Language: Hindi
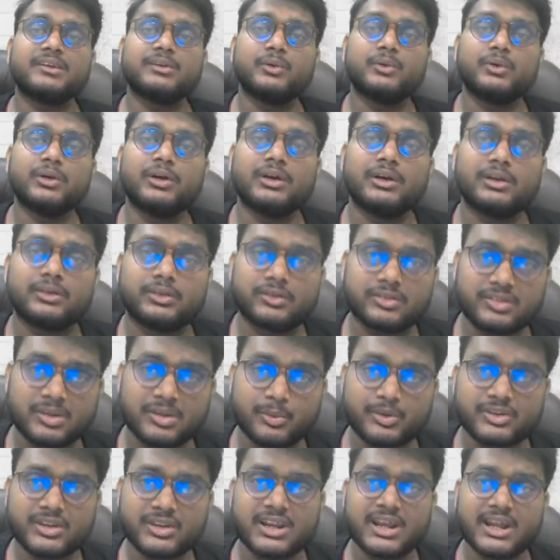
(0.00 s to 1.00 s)
की
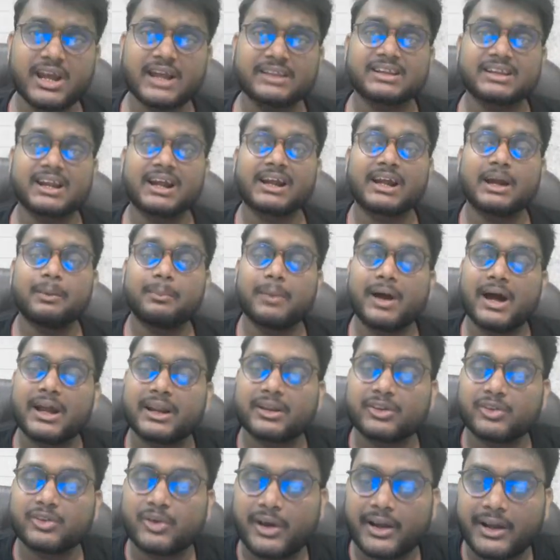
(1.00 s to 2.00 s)
समुद्री यात्रा का
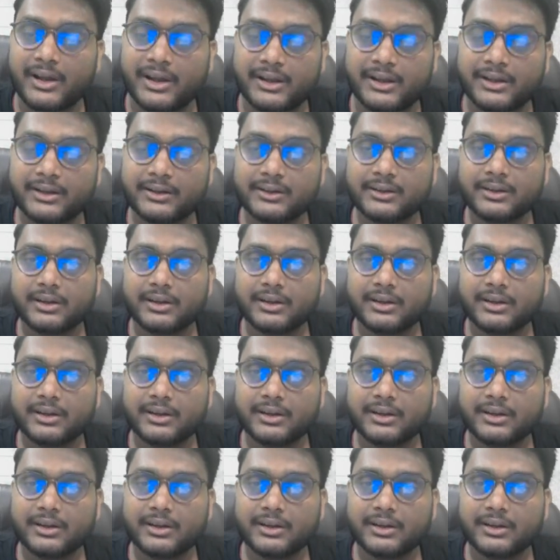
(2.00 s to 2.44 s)
मार्ग जो है